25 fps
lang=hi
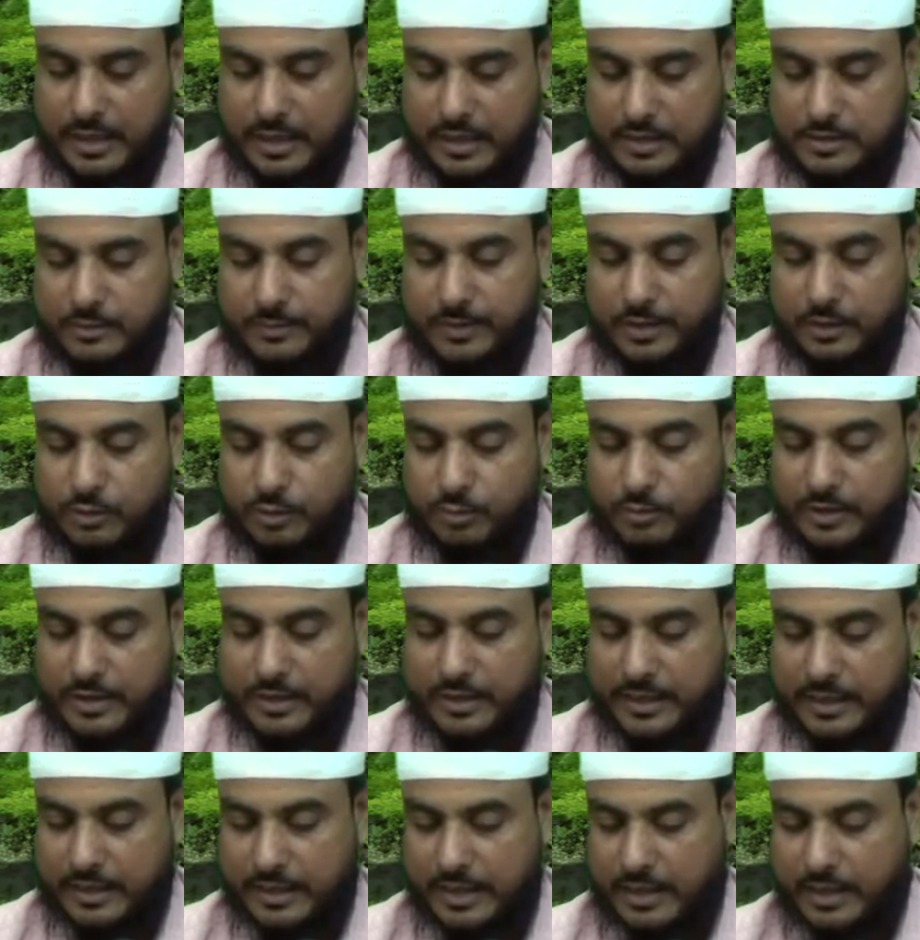आज मैं
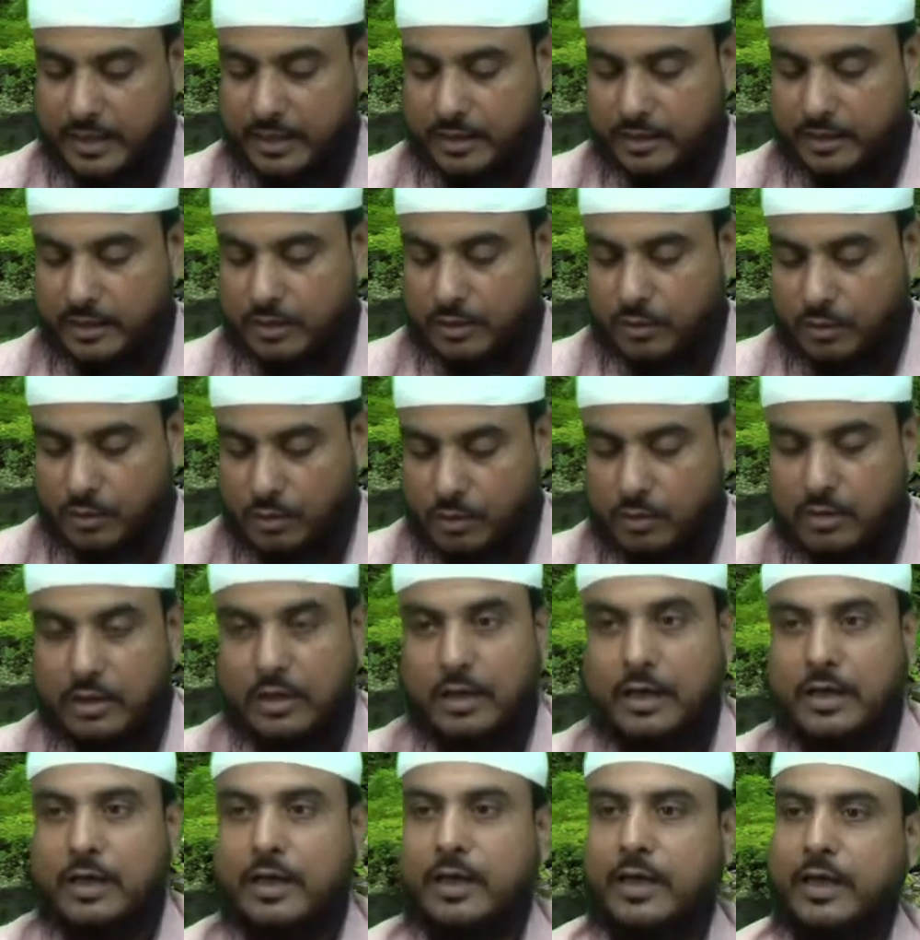तुम्हें देखे कि
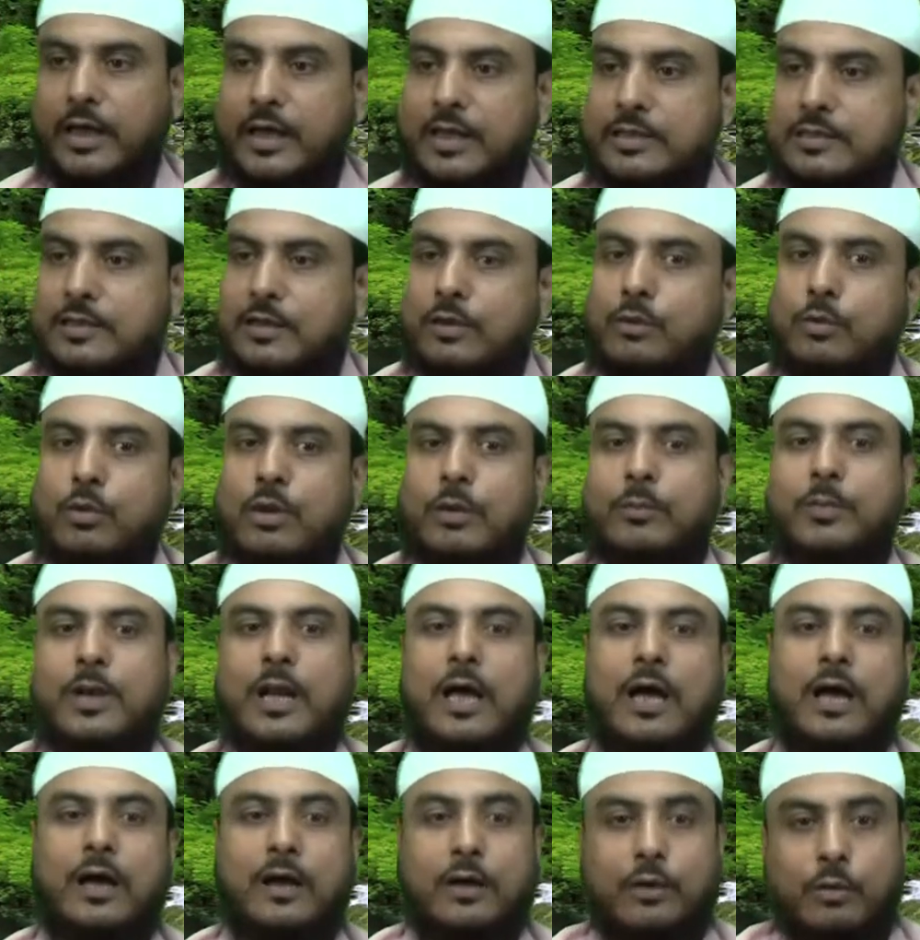कौन एहसन
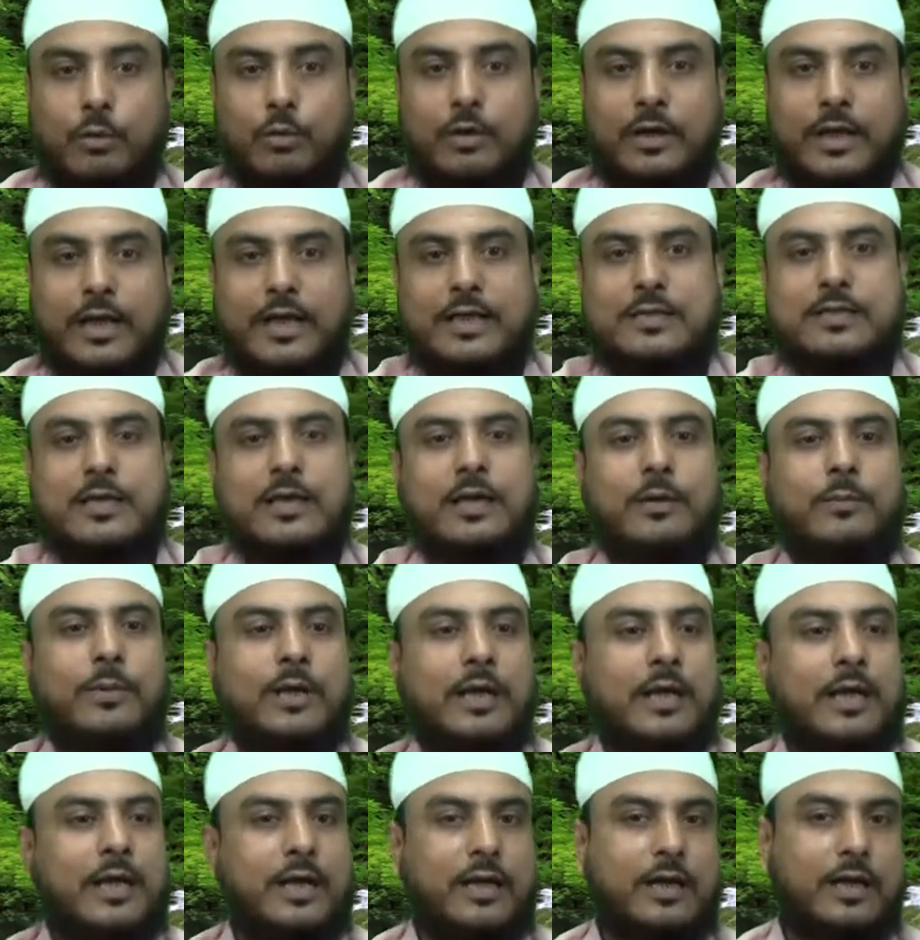अमला कौन एहसन
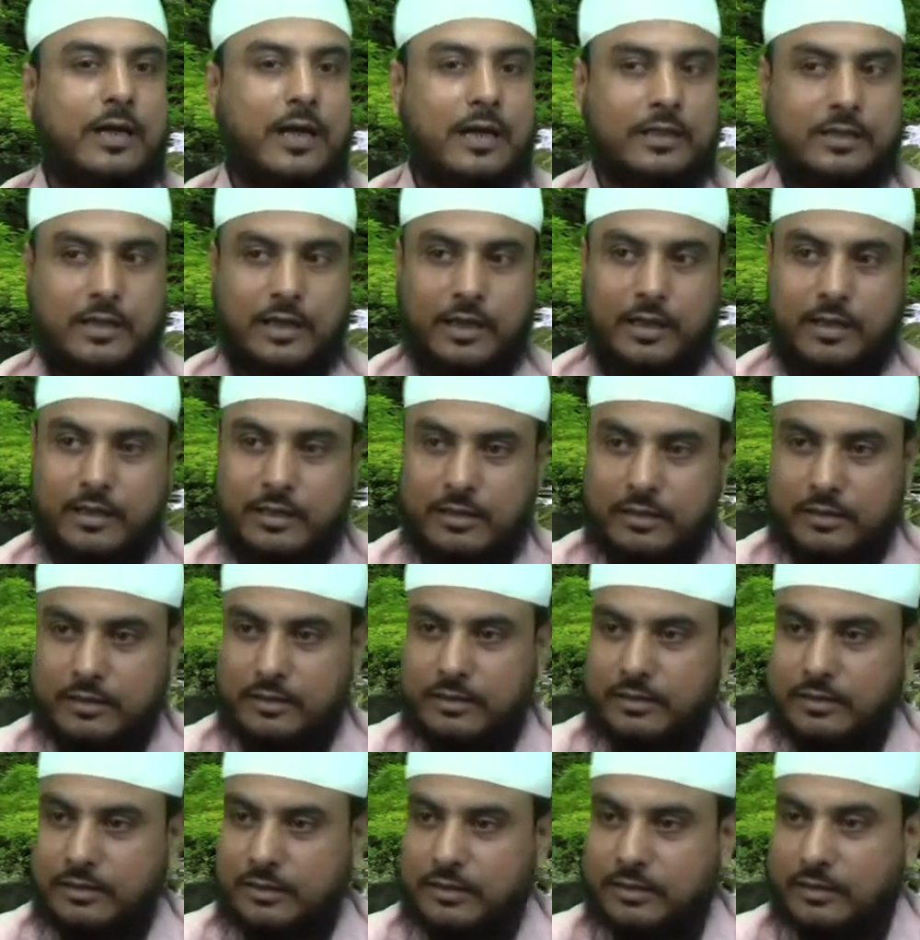अमल कर कर आता है
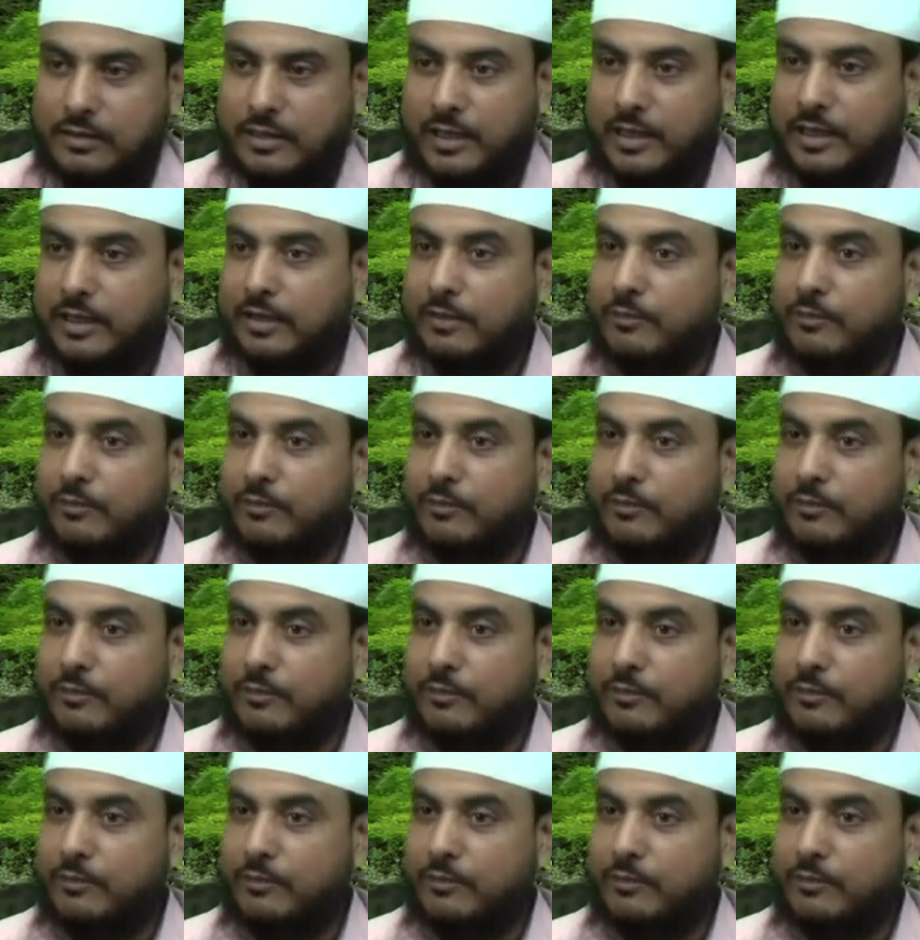यानी